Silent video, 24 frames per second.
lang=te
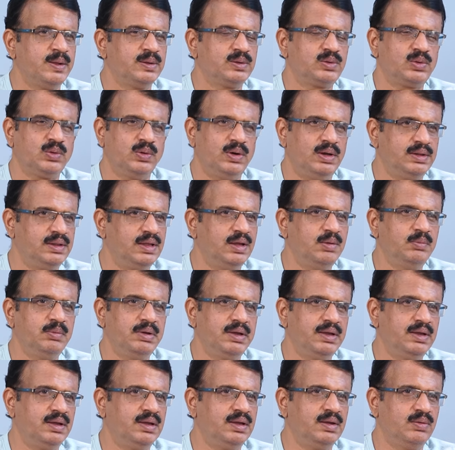సో అదేమీ
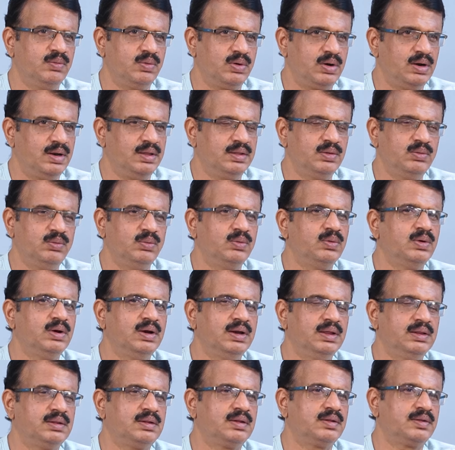ఇవ్వలేదు
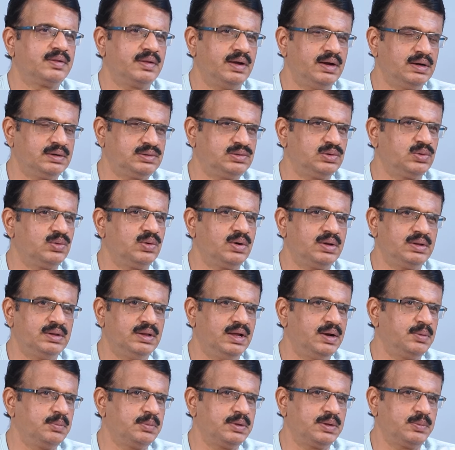ఓన్లీ సాక్షి కూడా
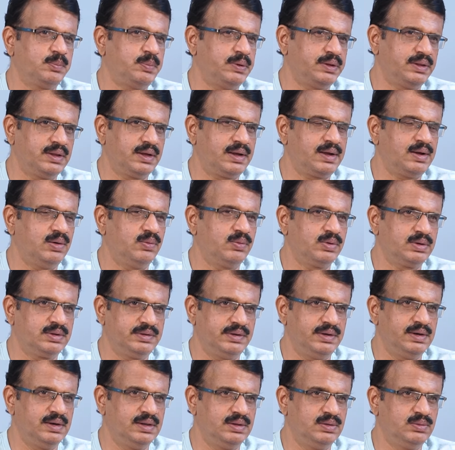దాని మీద పెద్ద కవర్
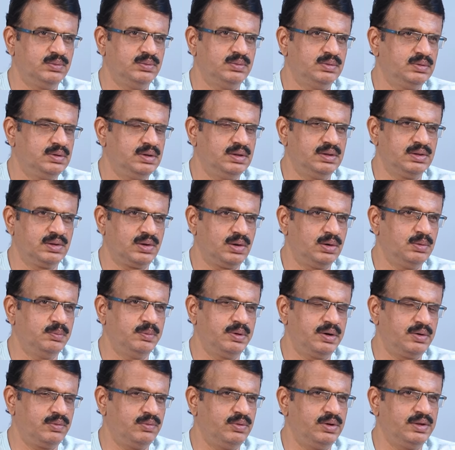చేయలేదు ఎందుకని
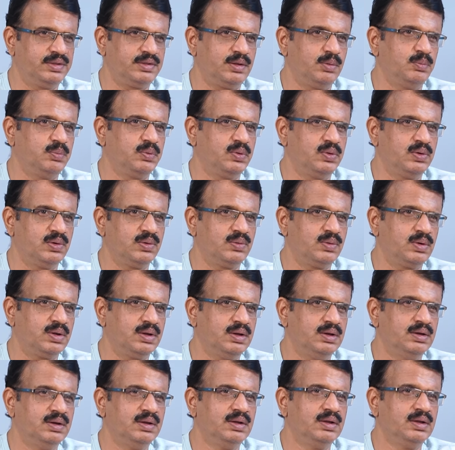మరి వైసీపీ వాళ్ళు కూడా
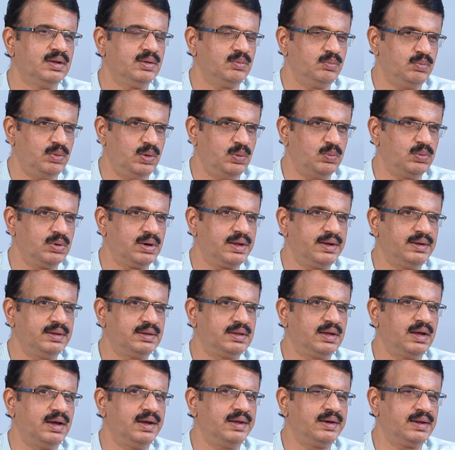మామూలుగా
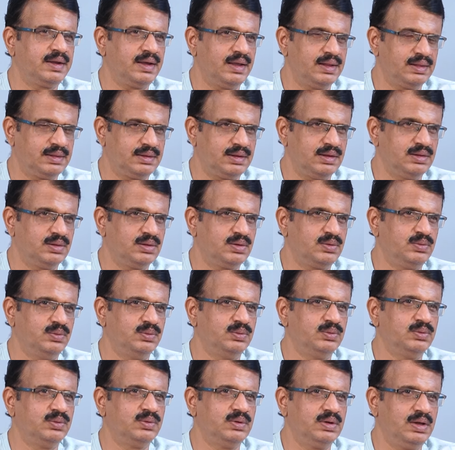అయితే ఆయనకి హెల్త్ ఎందుకు
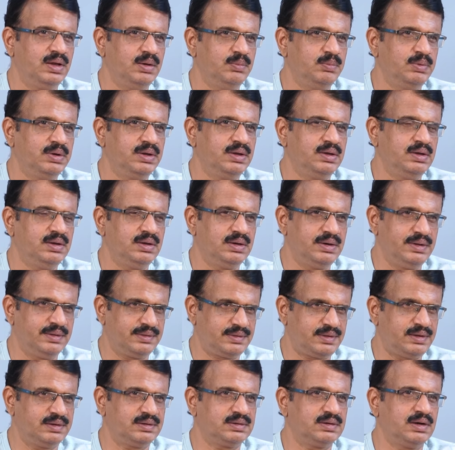ఏమి
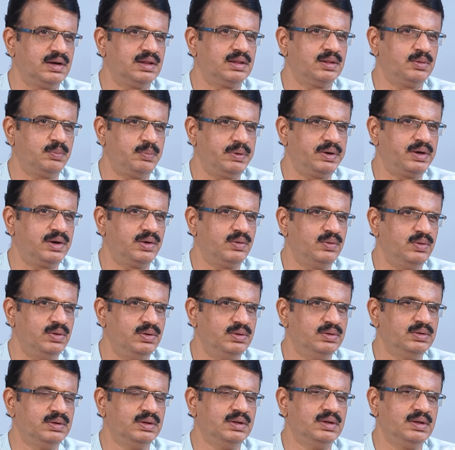డిస్కషన్ అంత పెట్టేవాడు
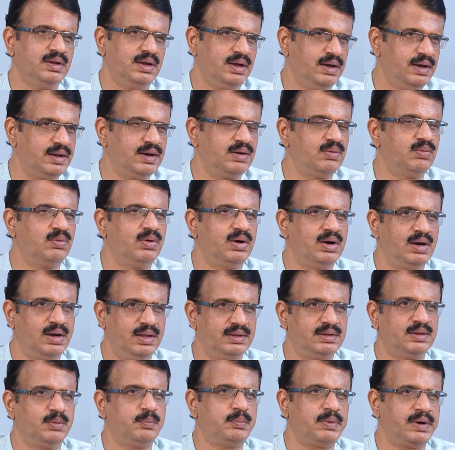అయినా
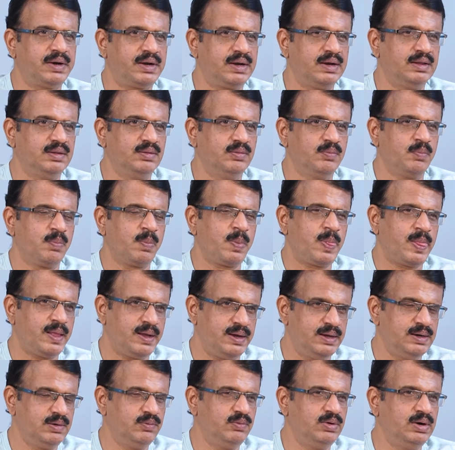వాళ్ళైతే పెట్టలేదు
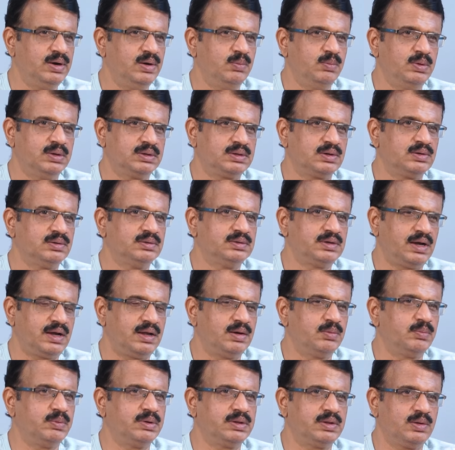కానీ వీళ్ళు మాత్రం
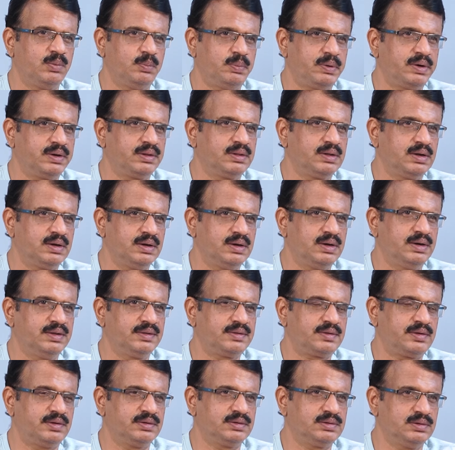జగన్ మీద విపరీతంగా
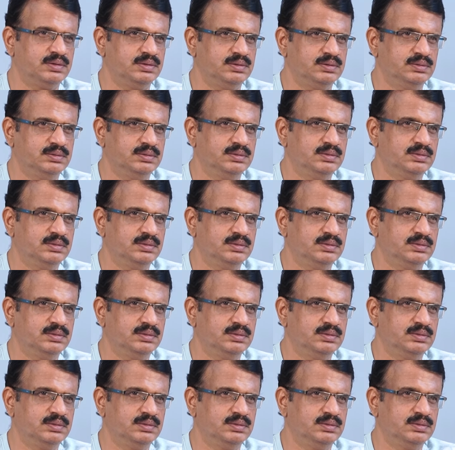డిస్కషను